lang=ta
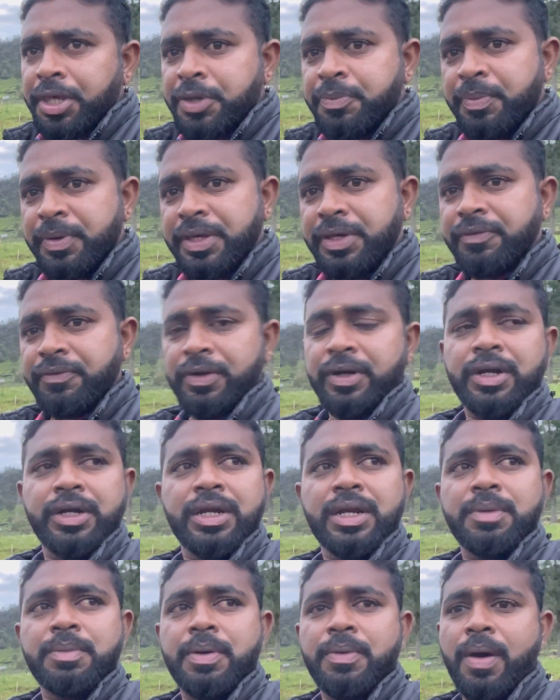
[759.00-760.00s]
இப்போ
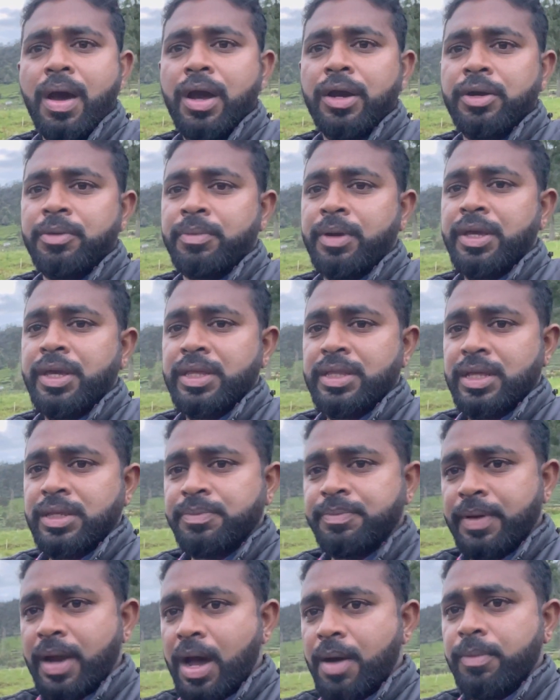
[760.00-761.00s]
இவர்கிட்ட நம்ம வாங்கினோம்னா ஏதாவது
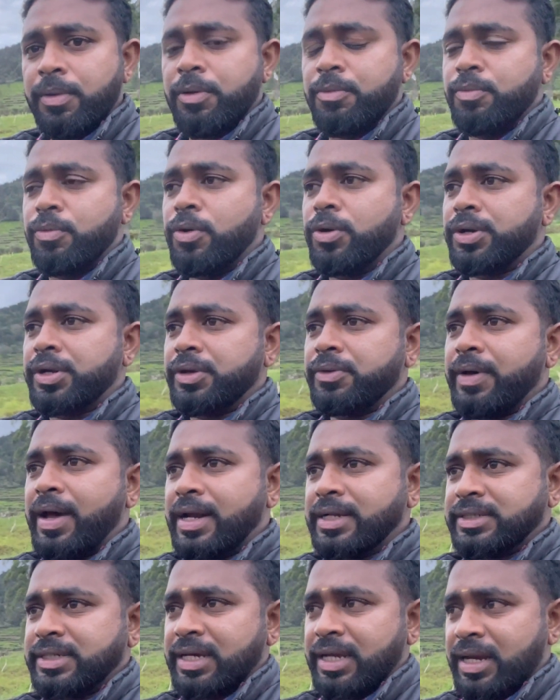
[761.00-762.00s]
ப்ராப்ளம் மோட்ரு
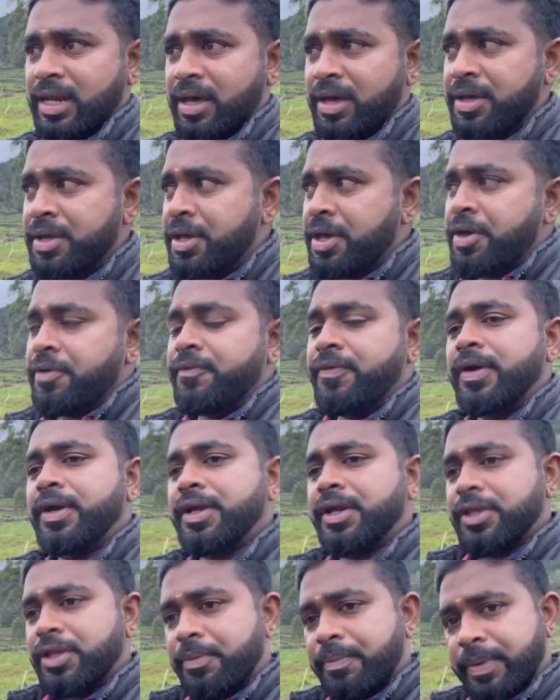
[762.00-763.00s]
வேலை செய்யலை
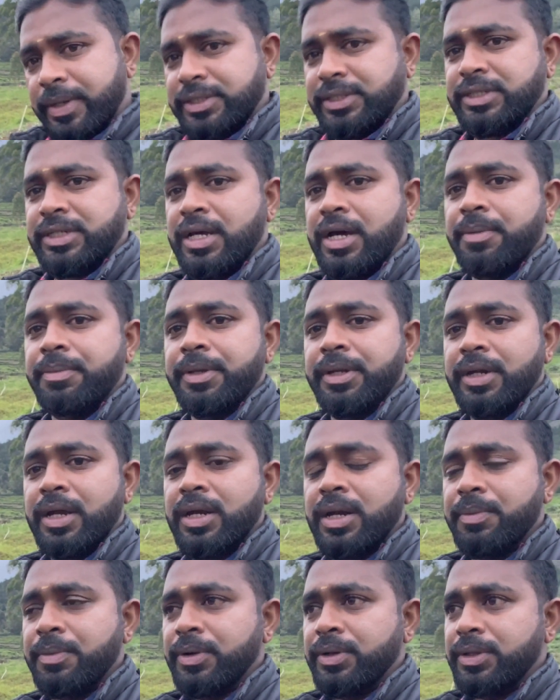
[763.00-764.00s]
ஃபில்ட்ரு ஏதாவது பிரச்சனை அப்படின்னா
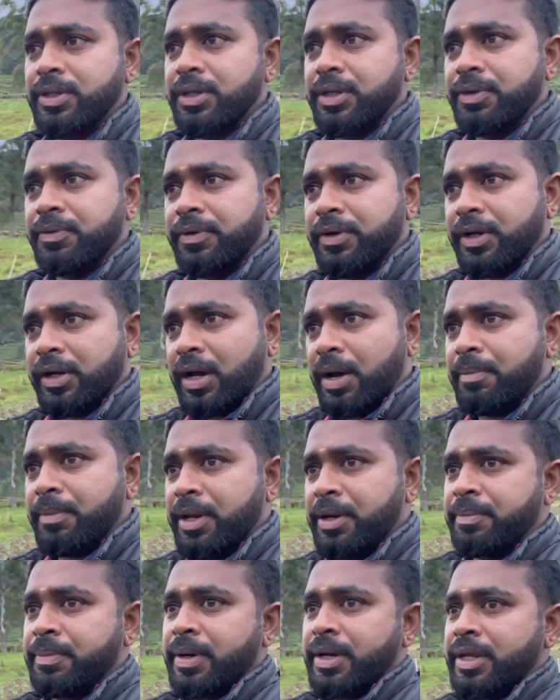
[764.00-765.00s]
நம்ம வந்து இவர்கிட்ட
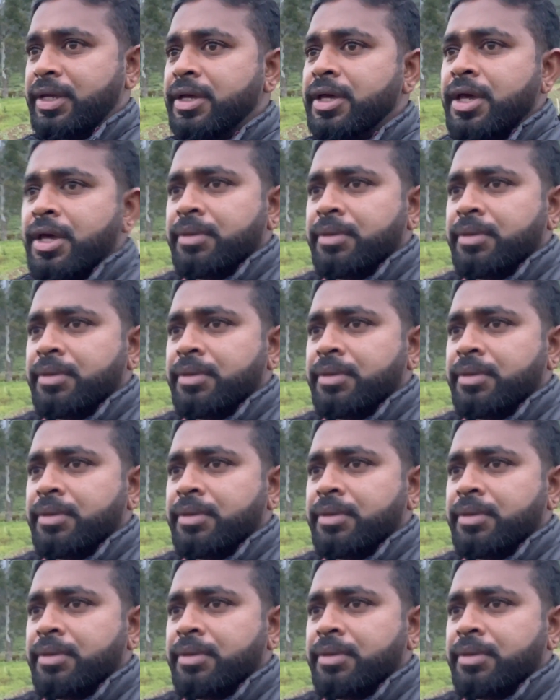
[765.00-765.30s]
கம்ப்ளைண்ட் பண்ணி